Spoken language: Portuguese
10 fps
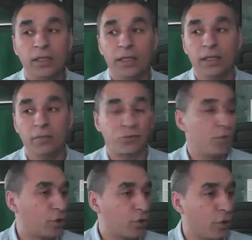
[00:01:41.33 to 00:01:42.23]
eh,
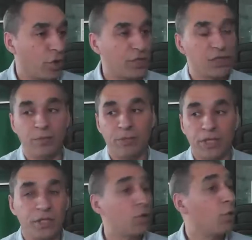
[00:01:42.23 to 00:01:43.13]
pessoas que são nossas
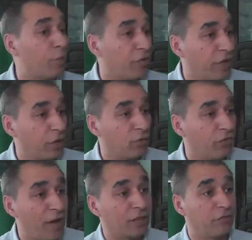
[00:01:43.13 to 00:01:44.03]
amigas. Eu aproveito o
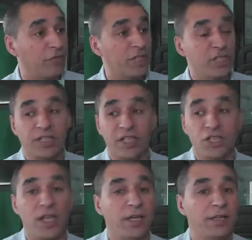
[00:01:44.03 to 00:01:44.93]
facto de vocês aqui
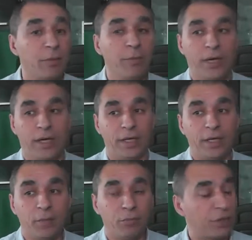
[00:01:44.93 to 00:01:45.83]
estarem também,
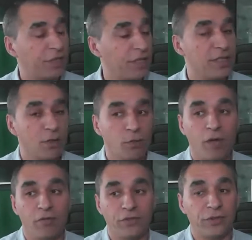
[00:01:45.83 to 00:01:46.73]
porque tenho sido
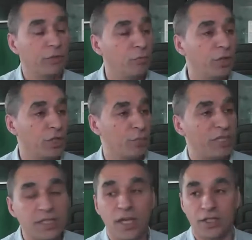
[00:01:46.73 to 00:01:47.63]
alvo de, de muitas
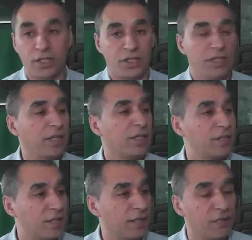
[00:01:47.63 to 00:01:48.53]
mensagens,
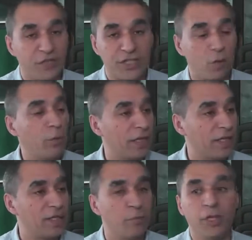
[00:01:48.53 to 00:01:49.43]
de, de, fazer um
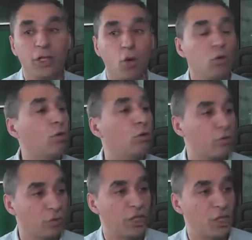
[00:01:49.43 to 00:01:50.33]
agradecimento ao núcleo
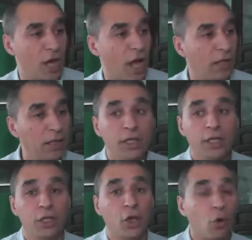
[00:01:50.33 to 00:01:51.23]
do Seixal
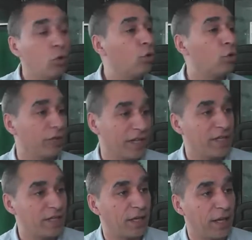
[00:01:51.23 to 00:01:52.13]
e ao núcleo da
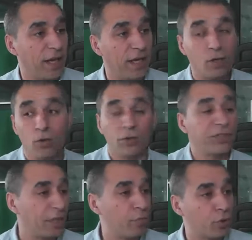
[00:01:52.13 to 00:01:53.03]
Nazaré, onde
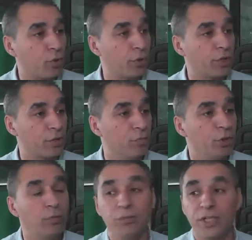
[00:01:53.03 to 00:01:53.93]
tenho pessoas
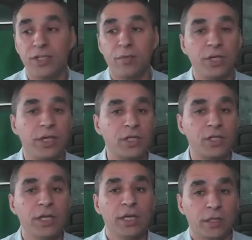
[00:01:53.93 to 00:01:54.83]
muito minhas amigas
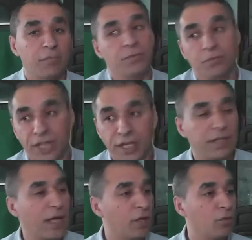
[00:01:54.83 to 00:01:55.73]
que me têm
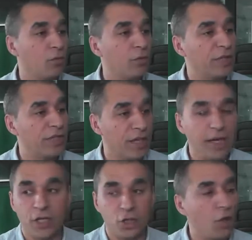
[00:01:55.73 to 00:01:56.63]
dado
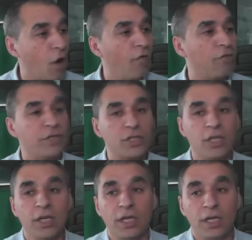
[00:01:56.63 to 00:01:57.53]
ideias novas
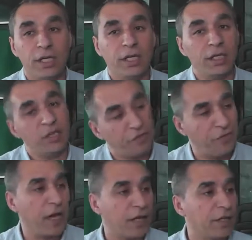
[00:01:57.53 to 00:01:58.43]
e
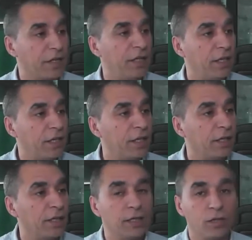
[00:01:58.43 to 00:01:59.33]
enviar daqui
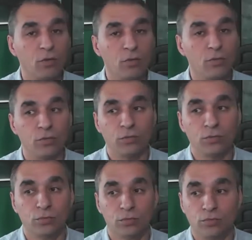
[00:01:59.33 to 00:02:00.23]
eh,
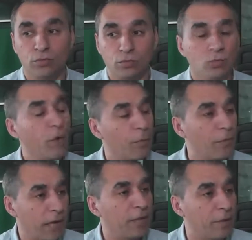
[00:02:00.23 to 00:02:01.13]
um, um, um
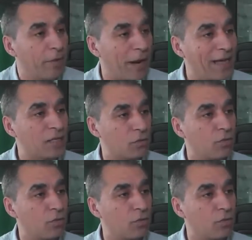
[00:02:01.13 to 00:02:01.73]
grande abraço,